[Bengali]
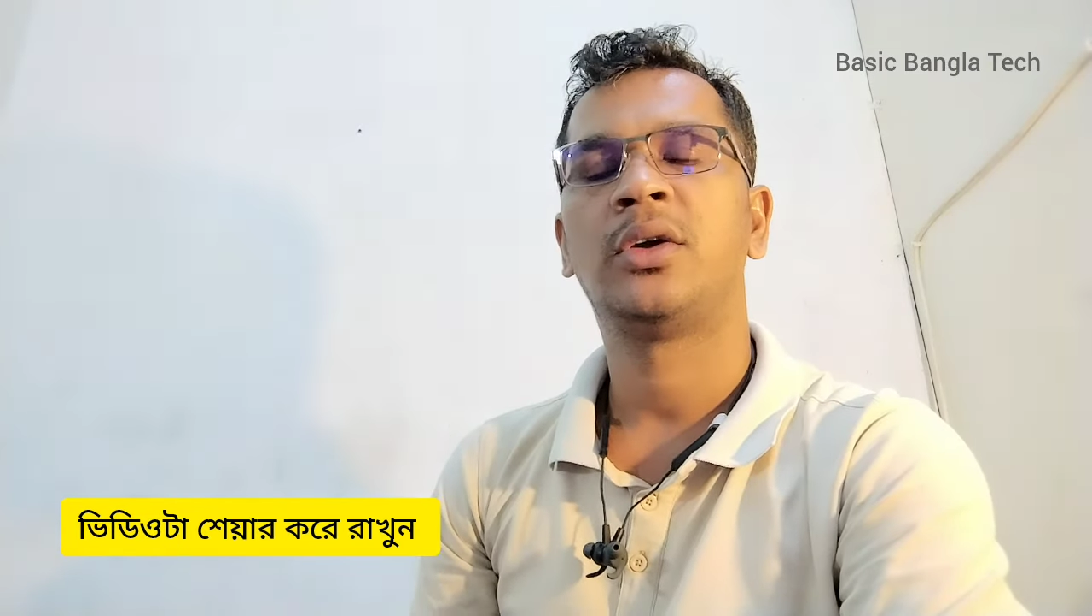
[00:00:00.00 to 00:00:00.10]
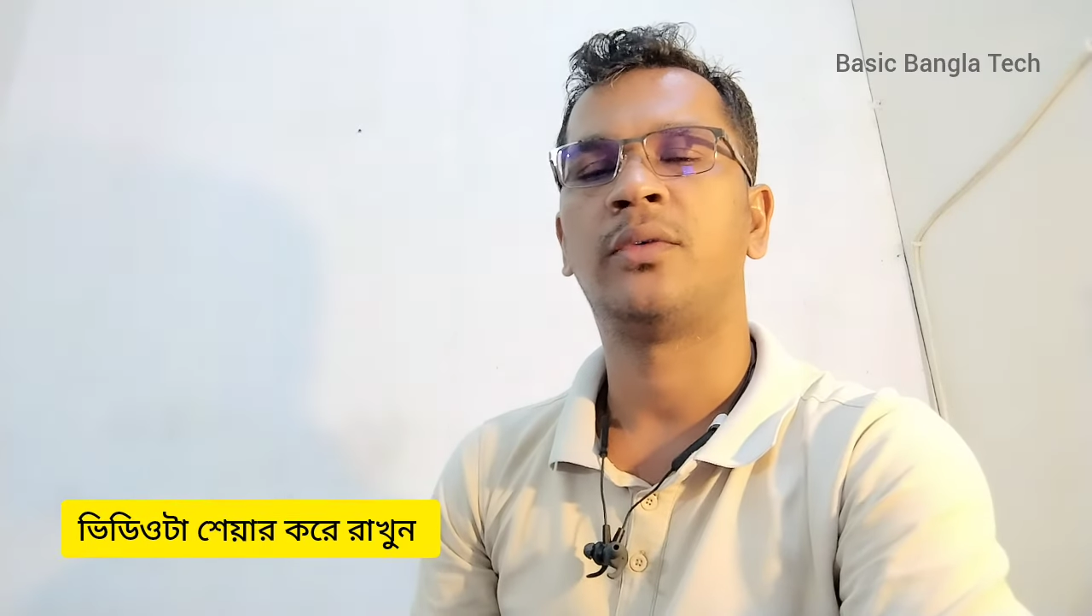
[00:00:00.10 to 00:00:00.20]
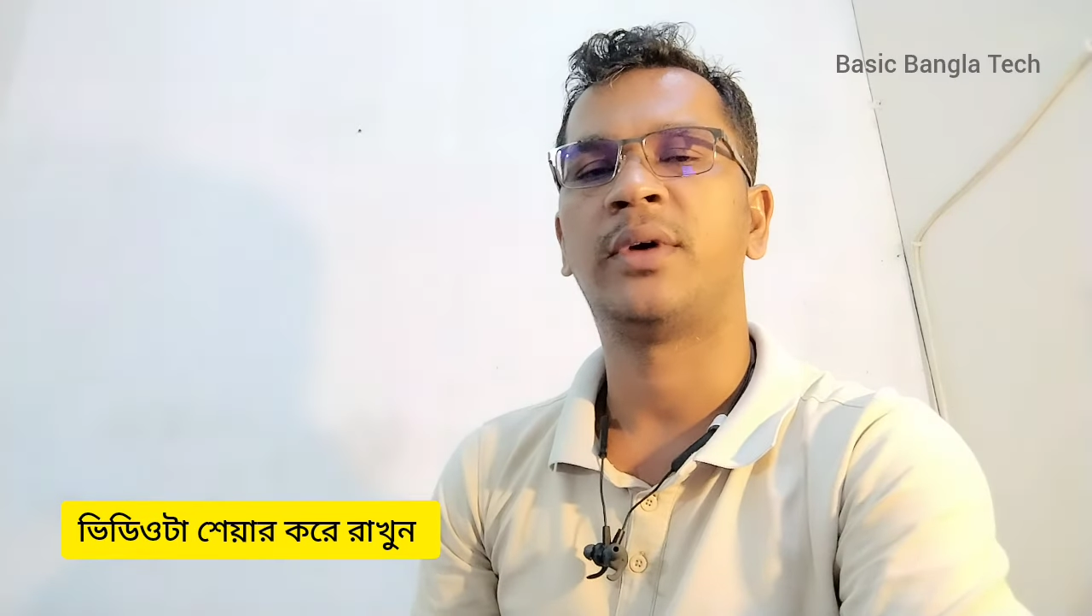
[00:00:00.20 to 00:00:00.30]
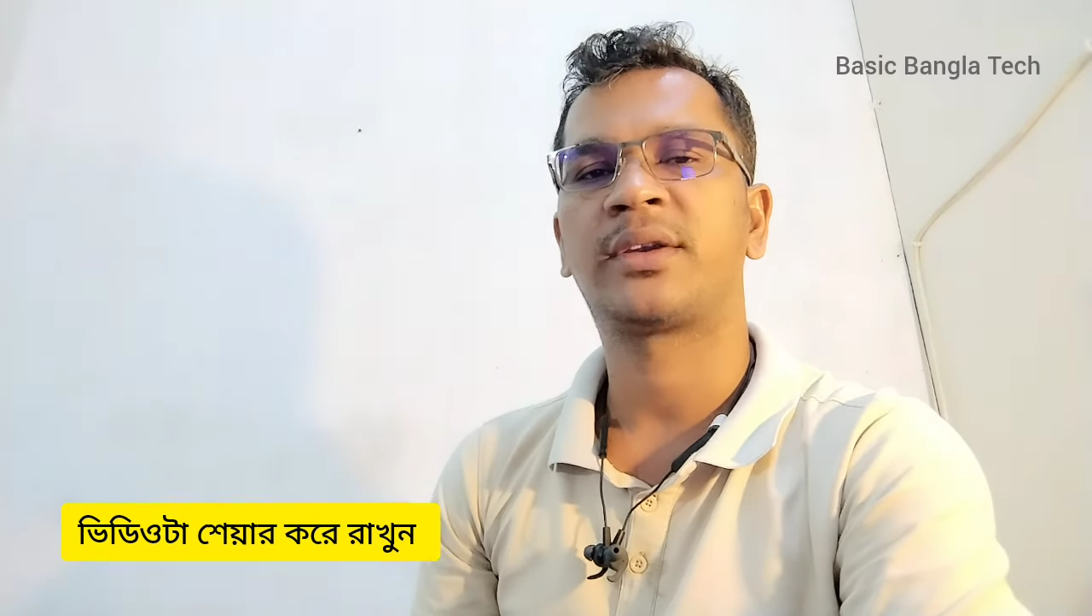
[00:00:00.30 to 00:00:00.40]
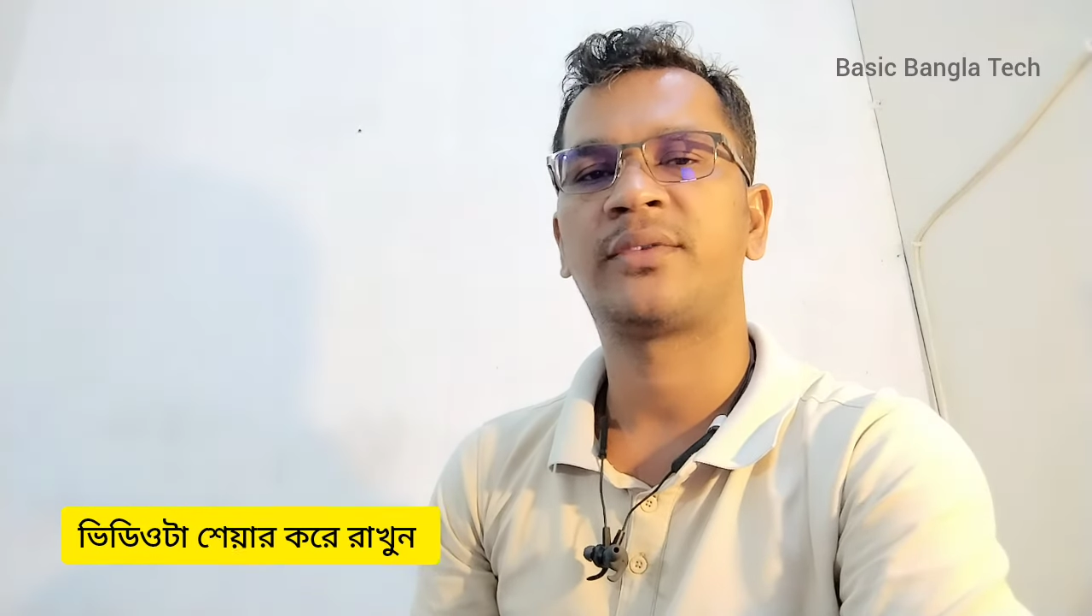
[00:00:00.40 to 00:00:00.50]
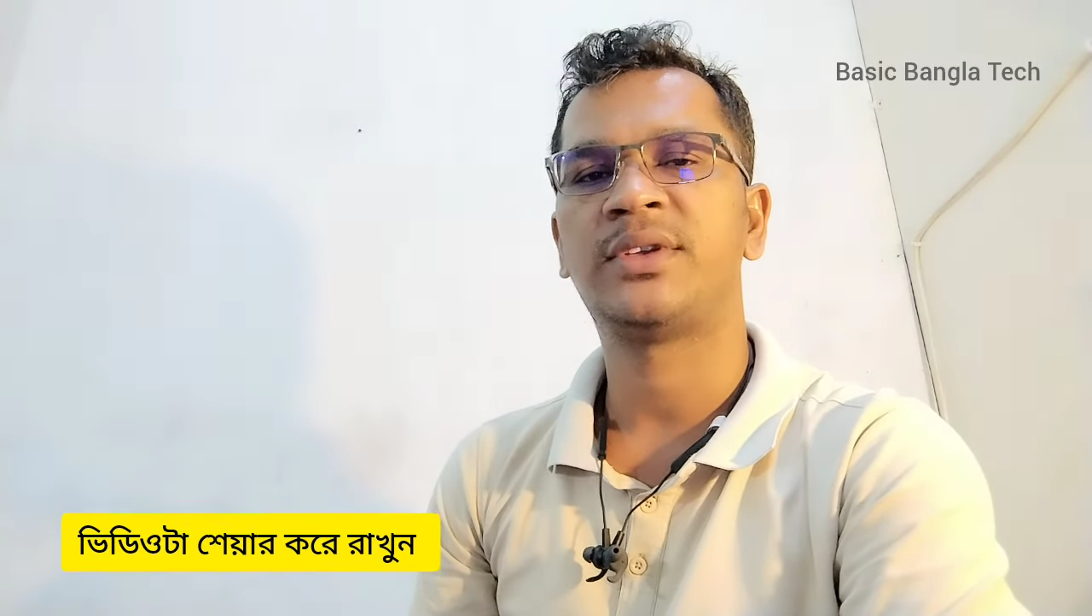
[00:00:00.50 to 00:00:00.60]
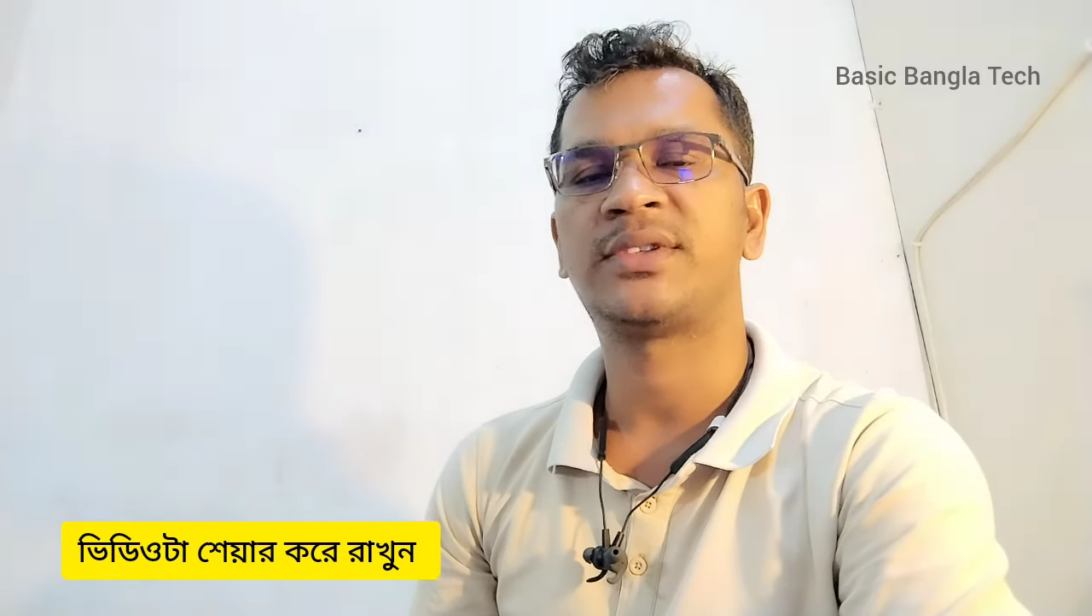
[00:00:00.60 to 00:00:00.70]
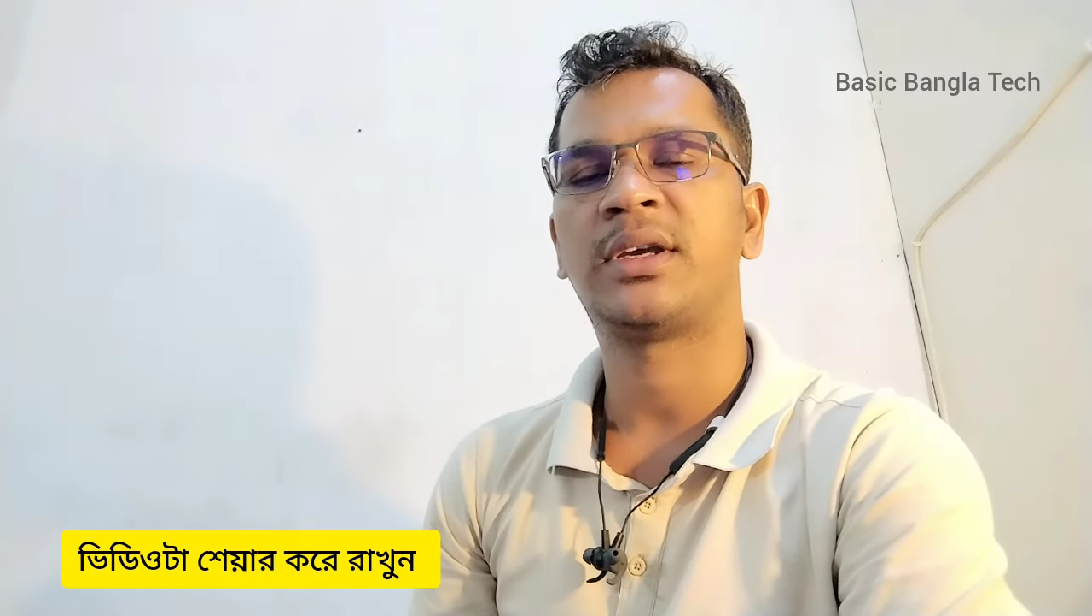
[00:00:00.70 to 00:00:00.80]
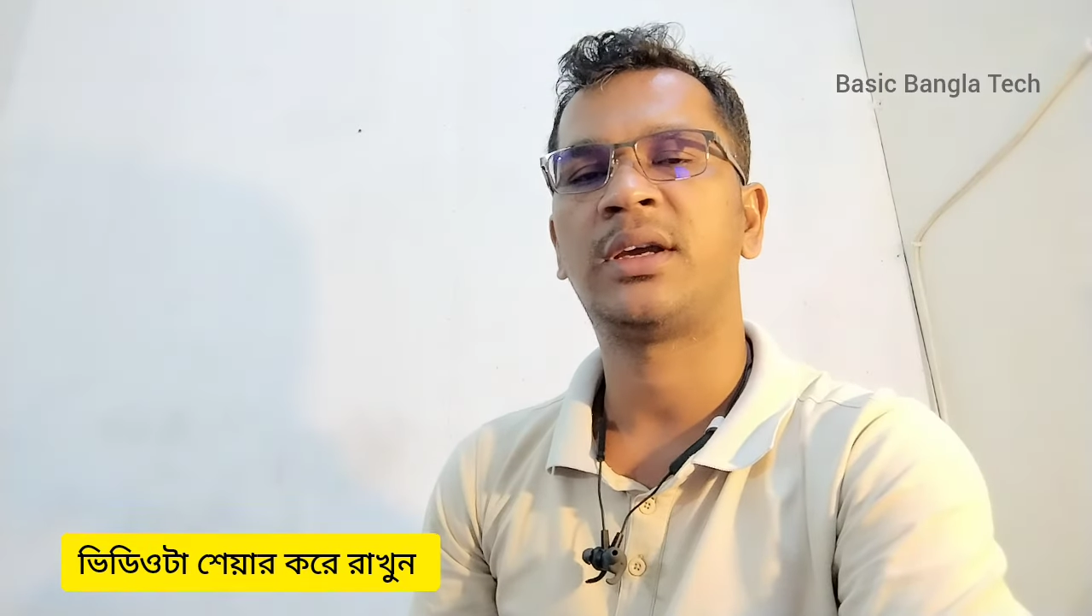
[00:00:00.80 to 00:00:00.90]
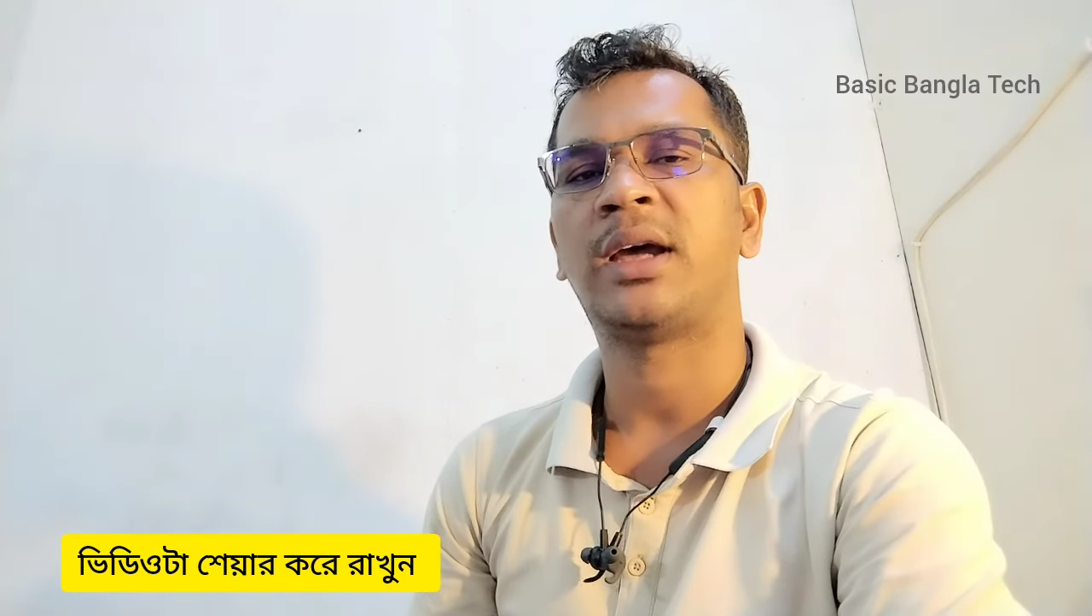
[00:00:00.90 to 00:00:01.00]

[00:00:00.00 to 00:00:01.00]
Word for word: ওয়ার্ক ভিসা